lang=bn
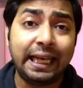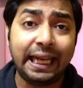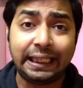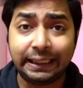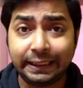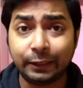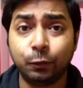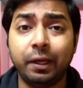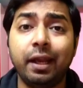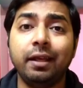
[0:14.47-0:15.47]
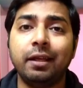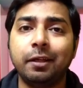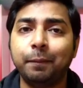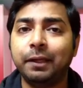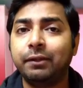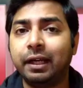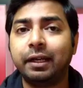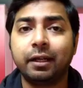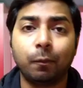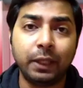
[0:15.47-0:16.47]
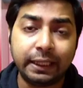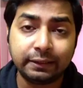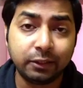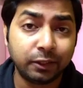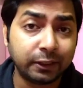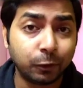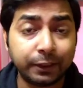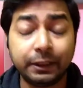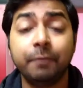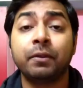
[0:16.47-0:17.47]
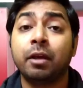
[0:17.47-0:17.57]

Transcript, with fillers: লেটেস্ট কিছু এন্টারটেনমেন্ট রিলেটেড আমি নিউজ দিতে চলেছি